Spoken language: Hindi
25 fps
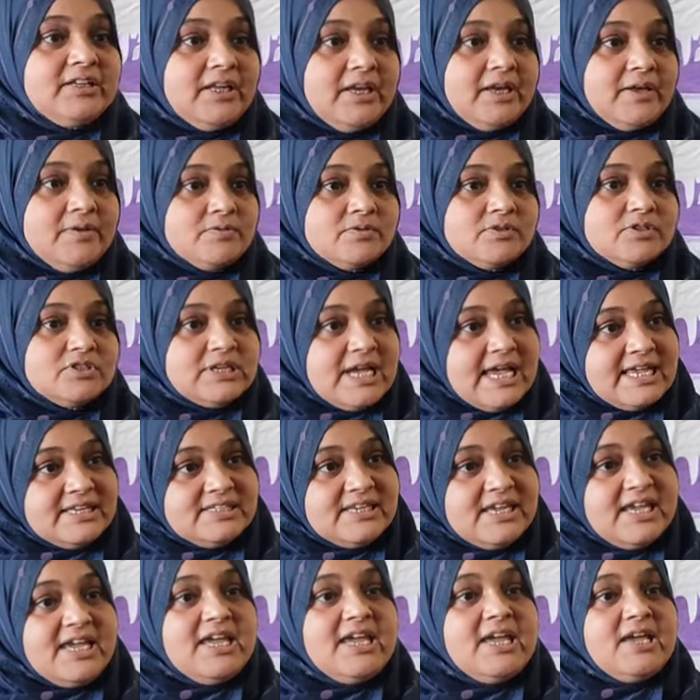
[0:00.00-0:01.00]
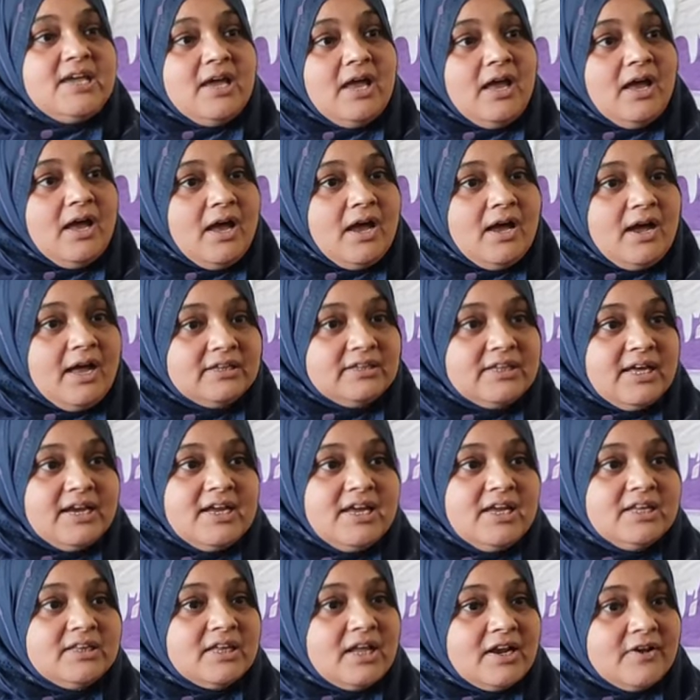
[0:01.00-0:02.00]
थे जैसे ही कतर
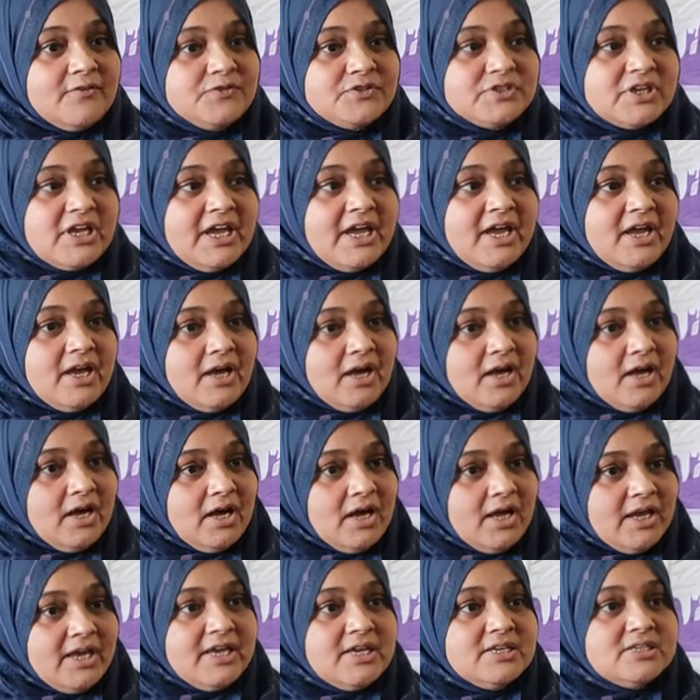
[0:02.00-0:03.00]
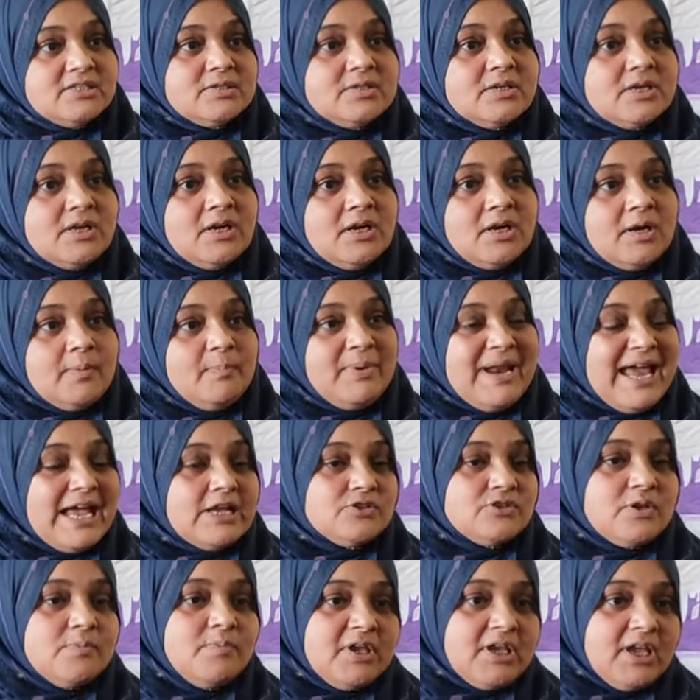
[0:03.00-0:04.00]
की तरफ से इस
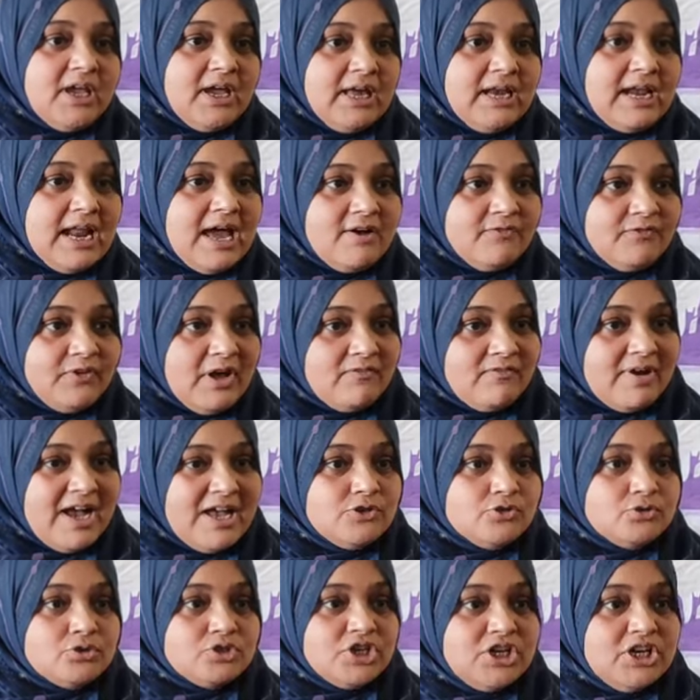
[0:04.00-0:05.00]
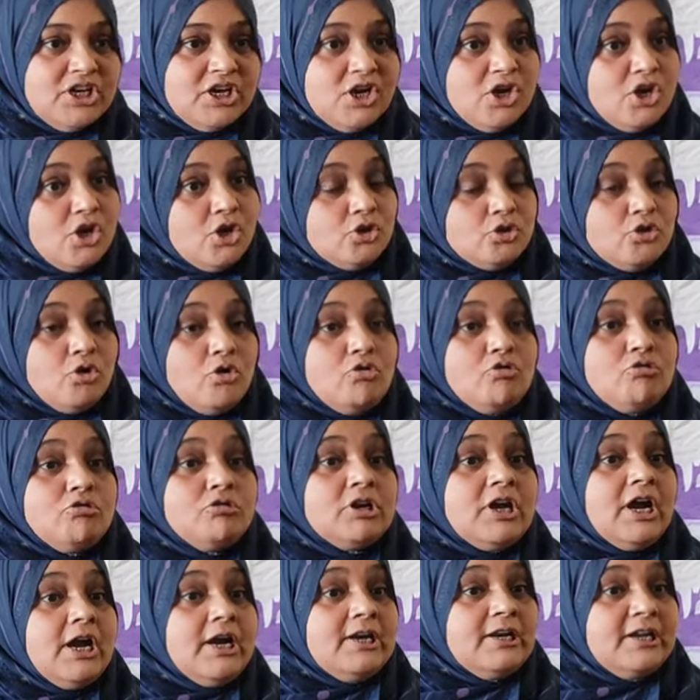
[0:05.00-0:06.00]
ब्लासमी के ख़िलाफ़ आवाज़ उठी तो
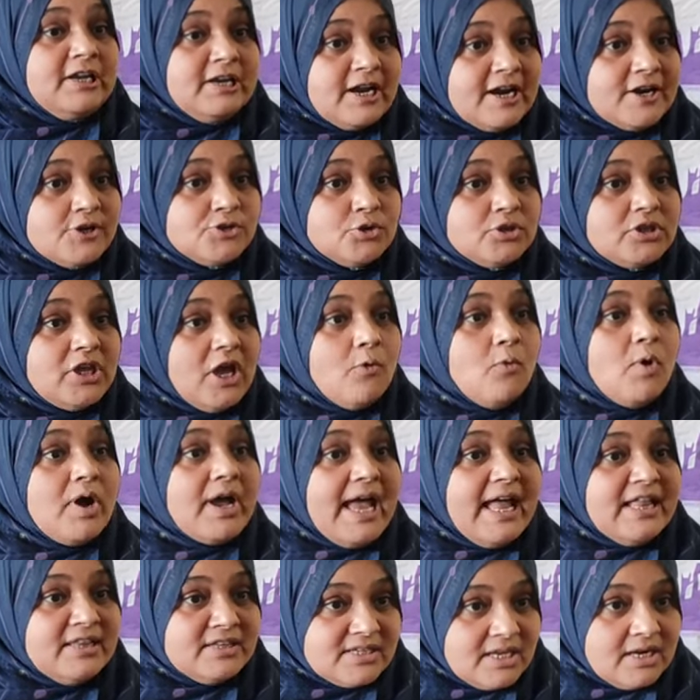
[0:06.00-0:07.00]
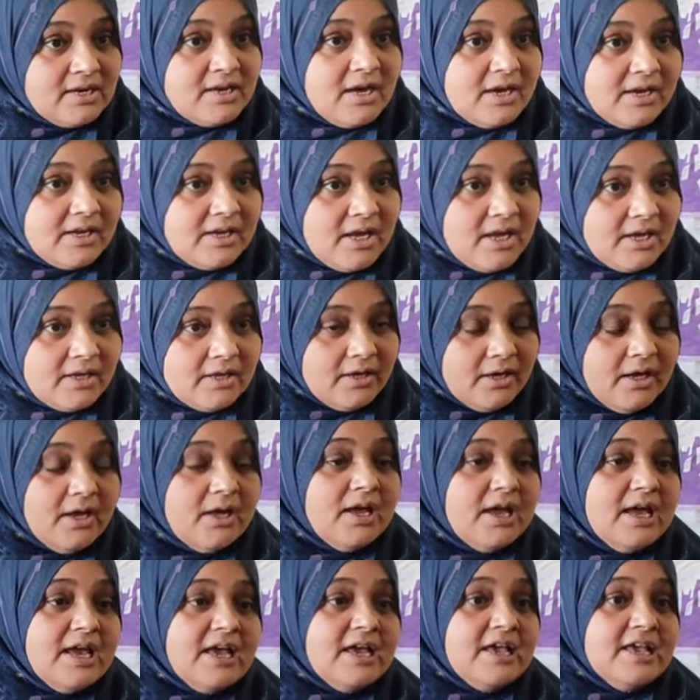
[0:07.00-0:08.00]
उनका डिनर जो था वो कैंसिल कर गया
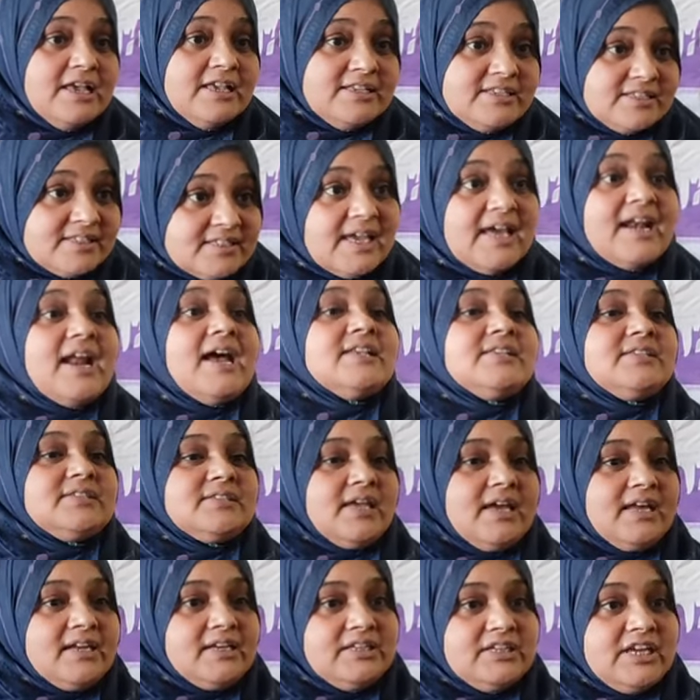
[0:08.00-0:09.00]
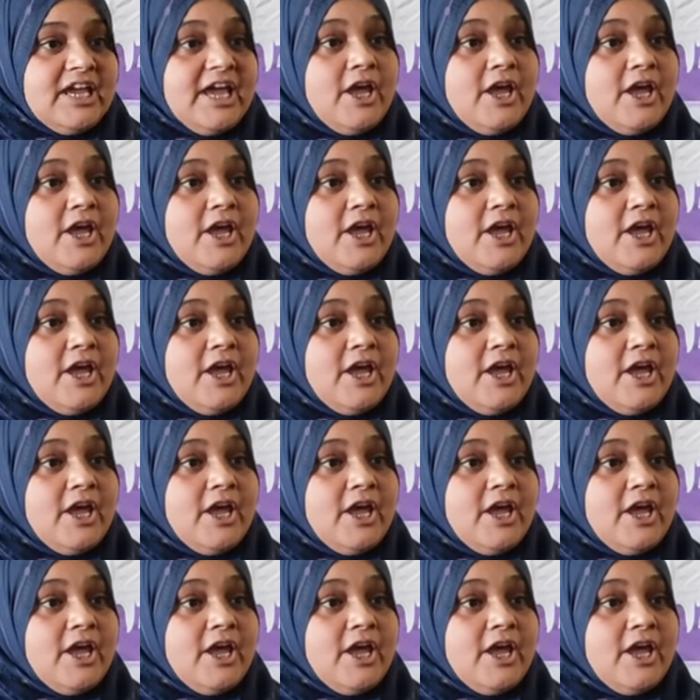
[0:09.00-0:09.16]
सरासर ये